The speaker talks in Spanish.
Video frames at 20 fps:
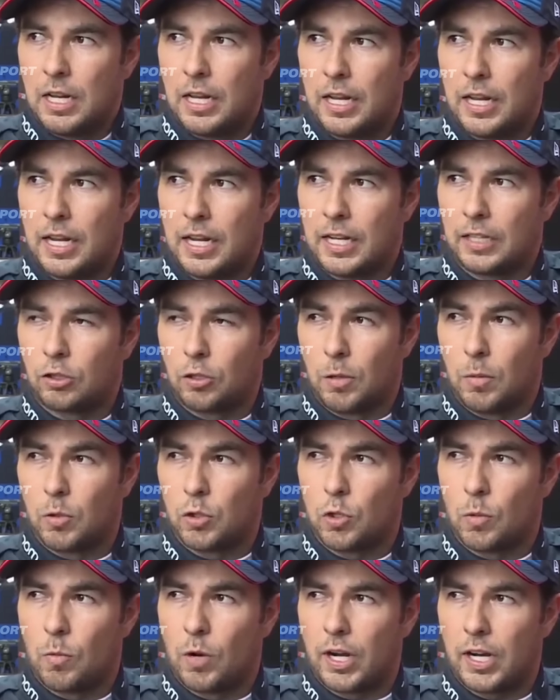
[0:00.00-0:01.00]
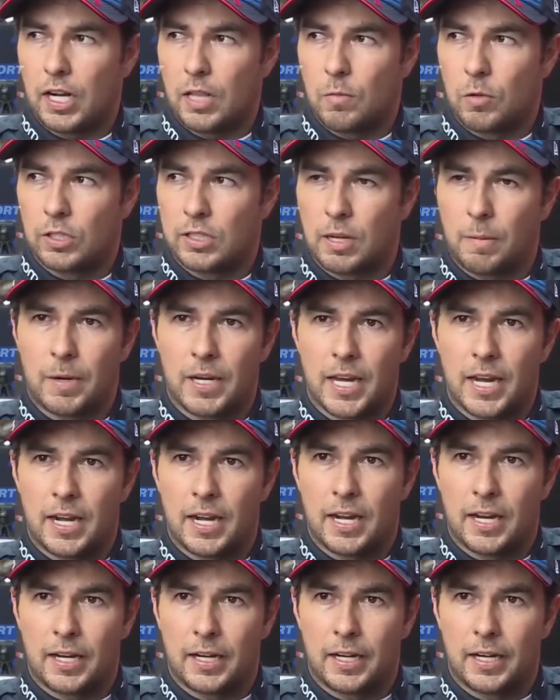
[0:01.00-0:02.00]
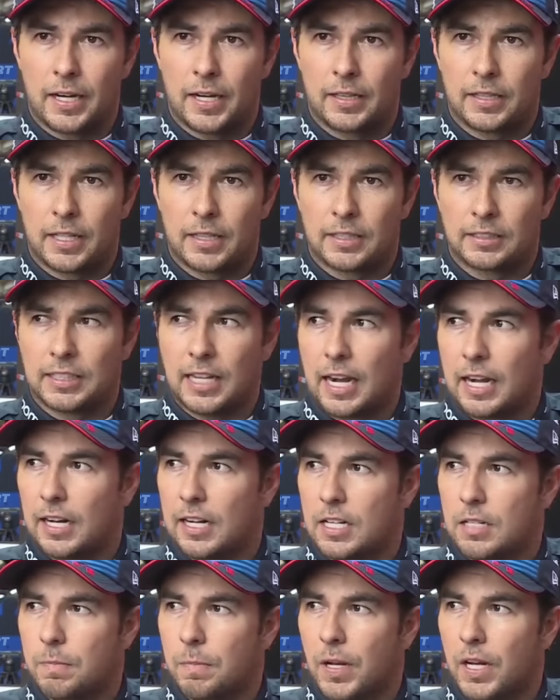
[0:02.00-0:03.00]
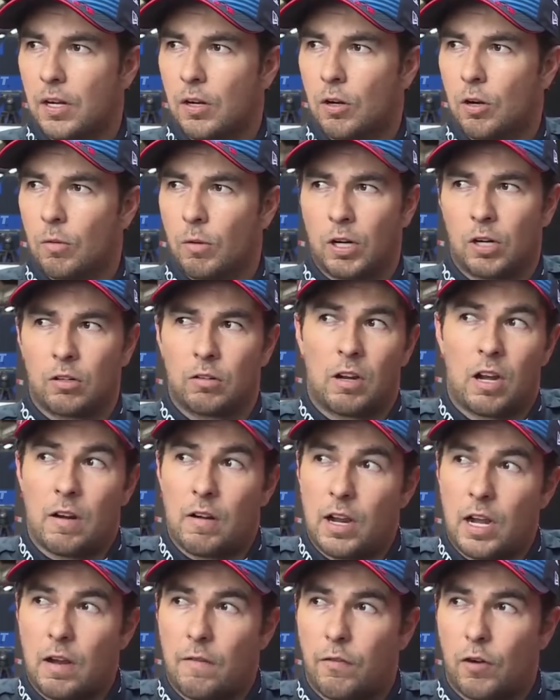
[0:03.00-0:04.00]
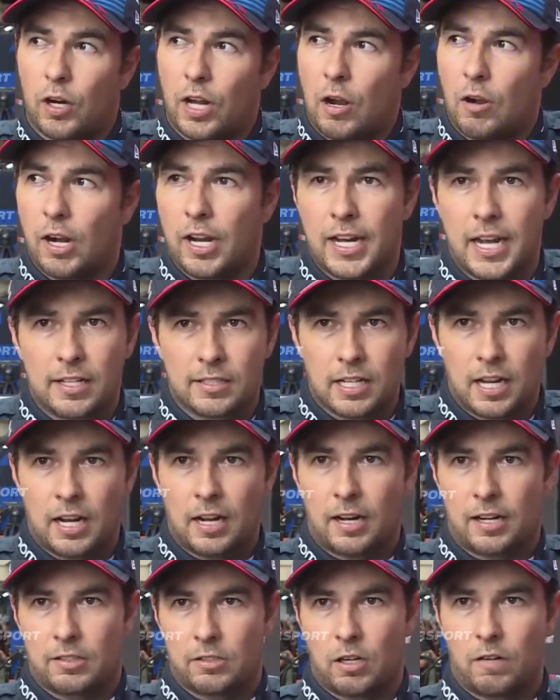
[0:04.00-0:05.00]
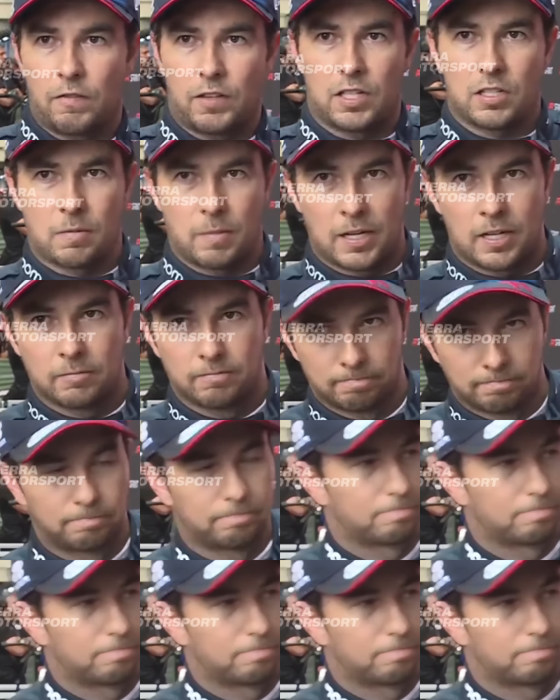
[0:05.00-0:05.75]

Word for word: Eh, tuvimos un buen ritmo esta mañana en, tandas largas, pero bueno, el, el enfoque ahora ya es al resto del fin de semana.